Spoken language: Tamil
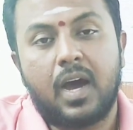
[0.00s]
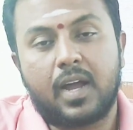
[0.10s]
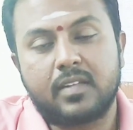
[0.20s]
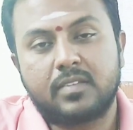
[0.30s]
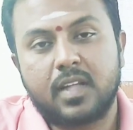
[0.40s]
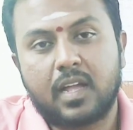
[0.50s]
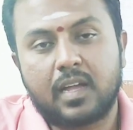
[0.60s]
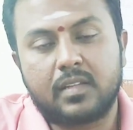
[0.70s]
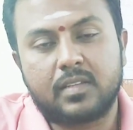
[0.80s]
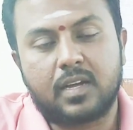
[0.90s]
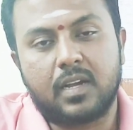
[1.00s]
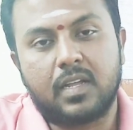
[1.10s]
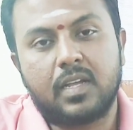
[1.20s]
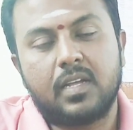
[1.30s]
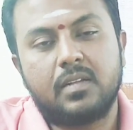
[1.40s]

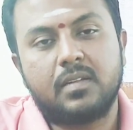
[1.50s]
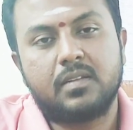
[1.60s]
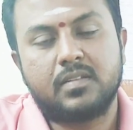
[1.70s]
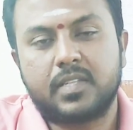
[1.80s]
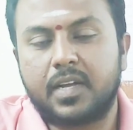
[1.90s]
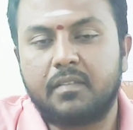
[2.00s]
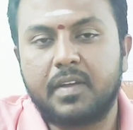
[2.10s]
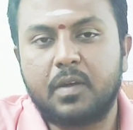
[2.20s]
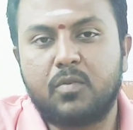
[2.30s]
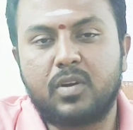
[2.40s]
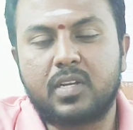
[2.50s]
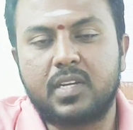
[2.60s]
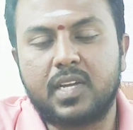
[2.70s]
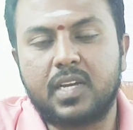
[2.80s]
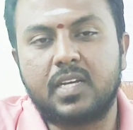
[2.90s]
அரசாங்கத்தால் சர்வே ஒர்க்கு
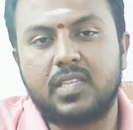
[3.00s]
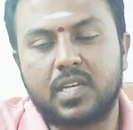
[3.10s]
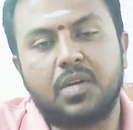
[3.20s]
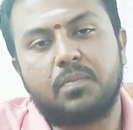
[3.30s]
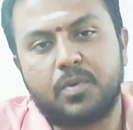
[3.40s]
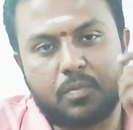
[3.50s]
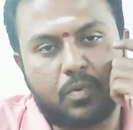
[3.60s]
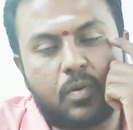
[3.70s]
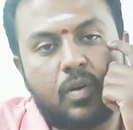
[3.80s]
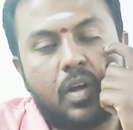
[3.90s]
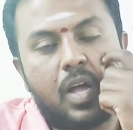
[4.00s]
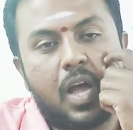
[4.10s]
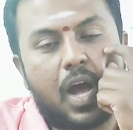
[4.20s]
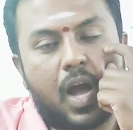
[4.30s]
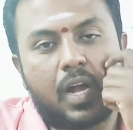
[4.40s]
எங்கே தேவைப்படுமோ
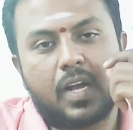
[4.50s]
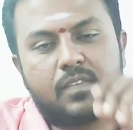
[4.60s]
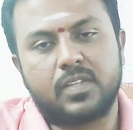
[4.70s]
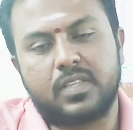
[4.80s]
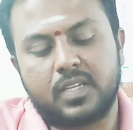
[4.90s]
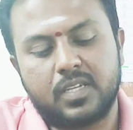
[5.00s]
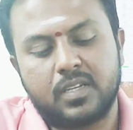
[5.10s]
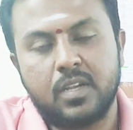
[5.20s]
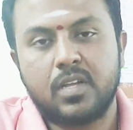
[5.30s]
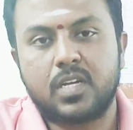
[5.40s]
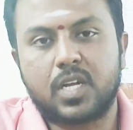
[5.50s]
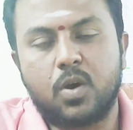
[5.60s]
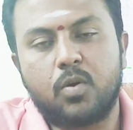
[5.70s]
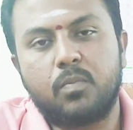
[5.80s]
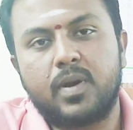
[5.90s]
அங்கே வந்து
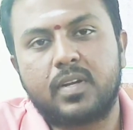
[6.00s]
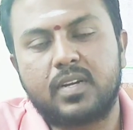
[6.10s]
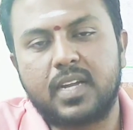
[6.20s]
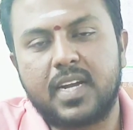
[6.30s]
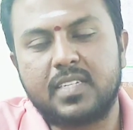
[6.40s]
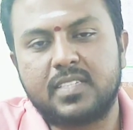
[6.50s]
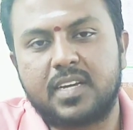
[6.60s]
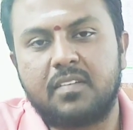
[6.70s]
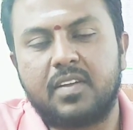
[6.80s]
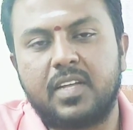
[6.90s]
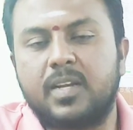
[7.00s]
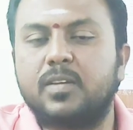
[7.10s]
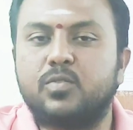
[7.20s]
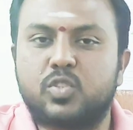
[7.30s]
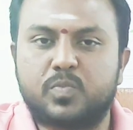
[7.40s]
கவர்மெண்ட் லேண்ட் சர்வேயரை
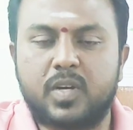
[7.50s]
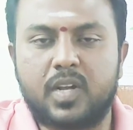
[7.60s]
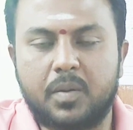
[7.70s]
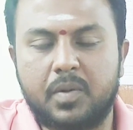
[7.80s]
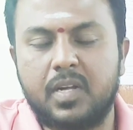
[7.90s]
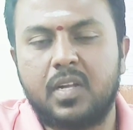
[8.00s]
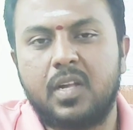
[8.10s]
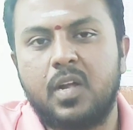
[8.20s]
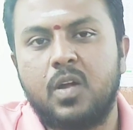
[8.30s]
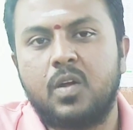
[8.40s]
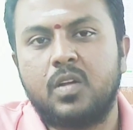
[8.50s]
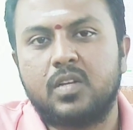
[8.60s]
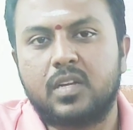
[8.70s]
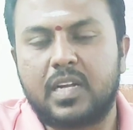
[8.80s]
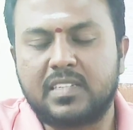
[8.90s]
யூஸ் பண்ணாமல்
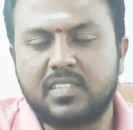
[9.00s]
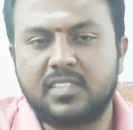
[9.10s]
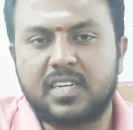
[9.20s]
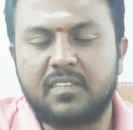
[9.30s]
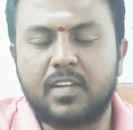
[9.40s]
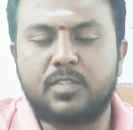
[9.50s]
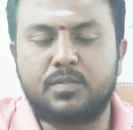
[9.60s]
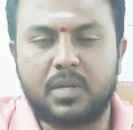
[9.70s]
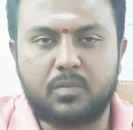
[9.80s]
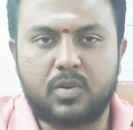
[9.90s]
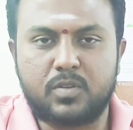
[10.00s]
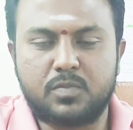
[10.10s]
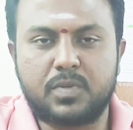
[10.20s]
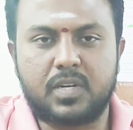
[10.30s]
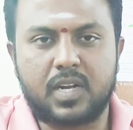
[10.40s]
லைசன்ஸ் சர்வேயரை யூஸ் பண்ண போகிறோம்
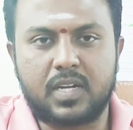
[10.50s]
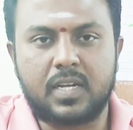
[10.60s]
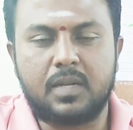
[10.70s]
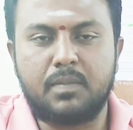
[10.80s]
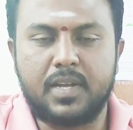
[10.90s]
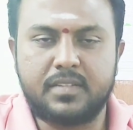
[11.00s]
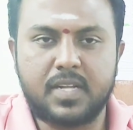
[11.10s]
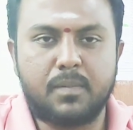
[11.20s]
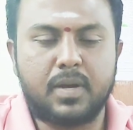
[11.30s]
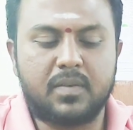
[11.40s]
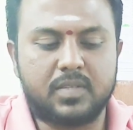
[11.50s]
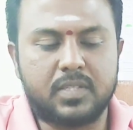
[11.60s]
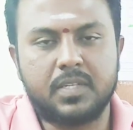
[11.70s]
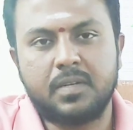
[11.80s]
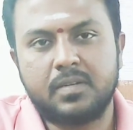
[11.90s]
யூஸ் பண்ணுறாங்க இப்போ எக்ஸாம்பிளாக
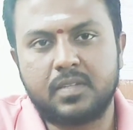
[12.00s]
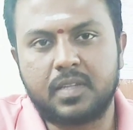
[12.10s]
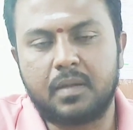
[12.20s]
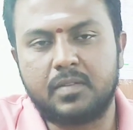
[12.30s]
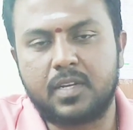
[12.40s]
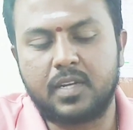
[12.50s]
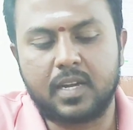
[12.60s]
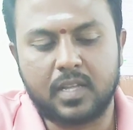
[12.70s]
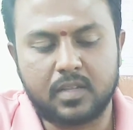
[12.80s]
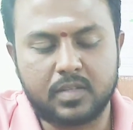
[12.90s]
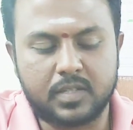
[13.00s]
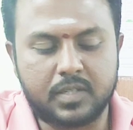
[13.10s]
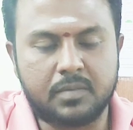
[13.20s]
வந்து இந்த சென்னை அதாவது